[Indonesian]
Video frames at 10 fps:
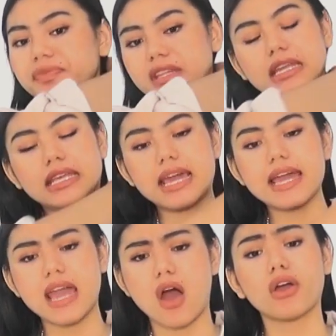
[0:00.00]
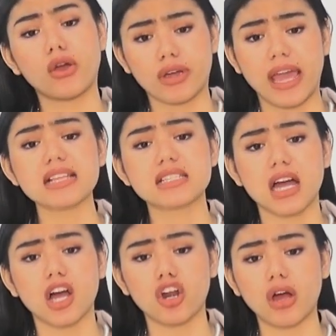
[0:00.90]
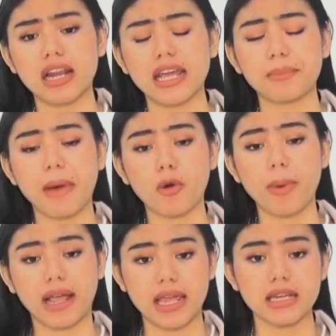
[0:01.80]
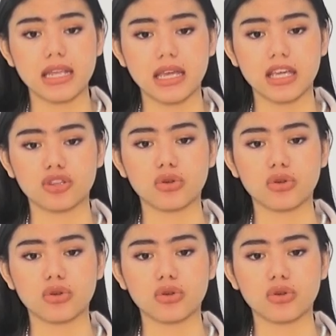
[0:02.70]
Jadinya ya oke-oke aja kalau kalian mau pakai ini gitu,